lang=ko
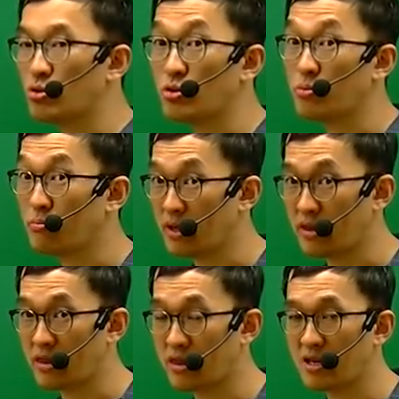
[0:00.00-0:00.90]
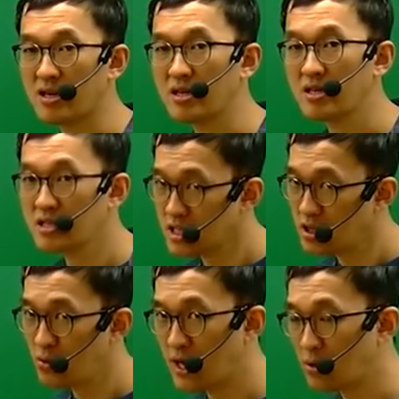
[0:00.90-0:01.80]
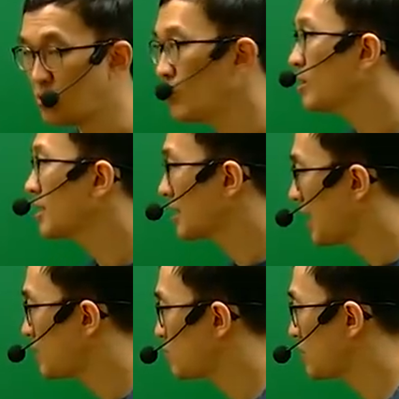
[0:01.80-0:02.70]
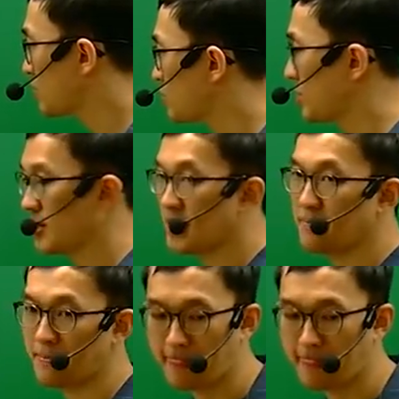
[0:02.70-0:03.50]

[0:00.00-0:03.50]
모두 myth, 신화로 간주될 수 있다.